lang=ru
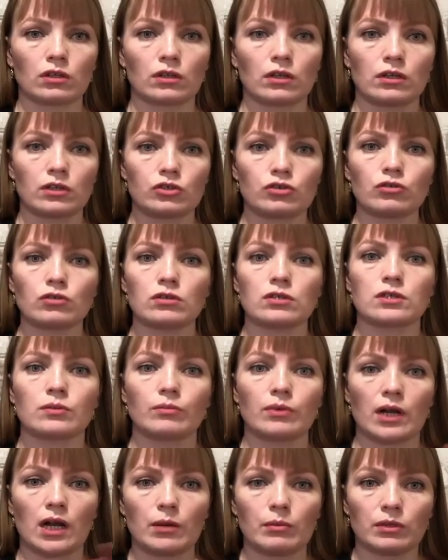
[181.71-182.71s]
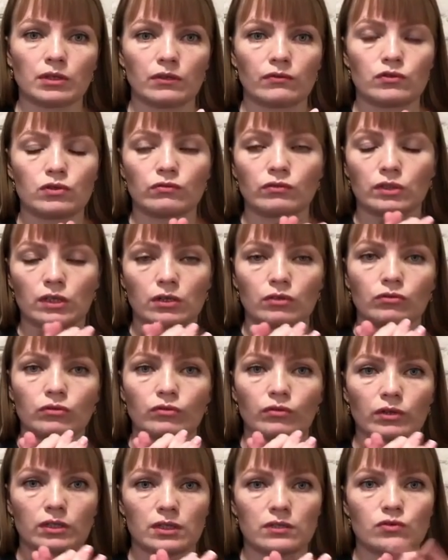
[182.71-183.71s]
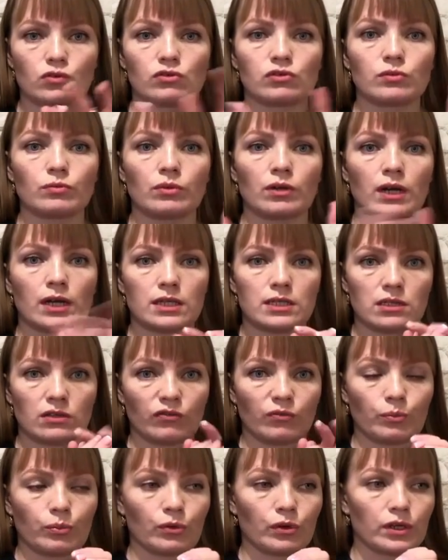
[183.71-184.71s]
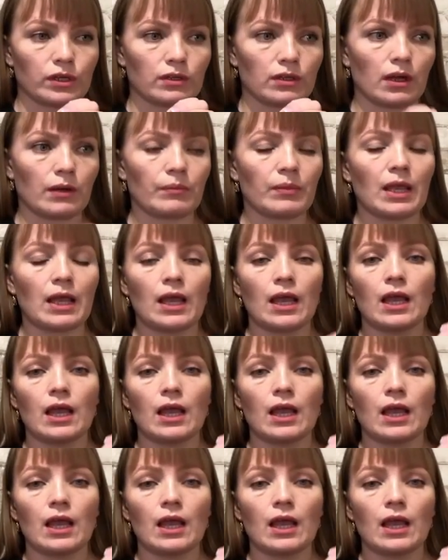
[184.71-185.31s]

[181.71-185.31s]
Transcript: на лицо, и собираем это все вот так вот, это все собирается в поре, да.